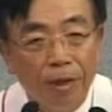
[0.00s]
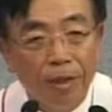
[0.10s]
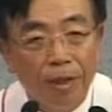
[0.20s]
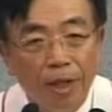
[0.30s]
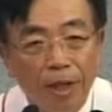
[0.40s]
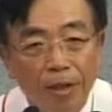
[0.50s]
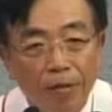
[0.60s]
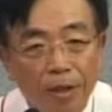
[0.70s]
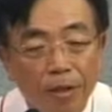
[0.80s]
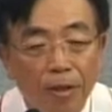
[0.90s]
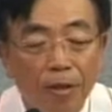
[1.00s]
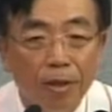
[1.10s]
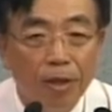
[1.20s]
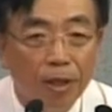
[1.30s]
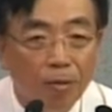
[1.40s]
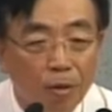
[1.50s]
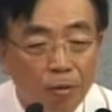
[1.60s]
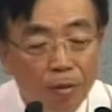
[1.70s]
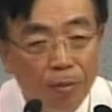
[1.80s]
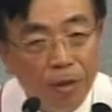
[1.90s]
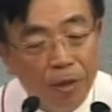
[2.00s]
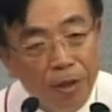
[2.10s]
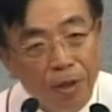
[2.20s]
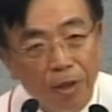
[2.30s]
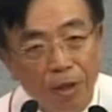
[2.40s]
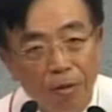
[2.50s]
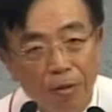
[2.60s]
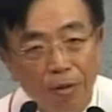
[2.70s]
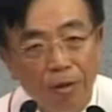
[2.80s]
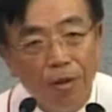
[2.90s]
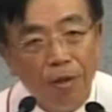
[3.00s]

이제 나를 위해서 자기 목숨을 버리신 그리스도를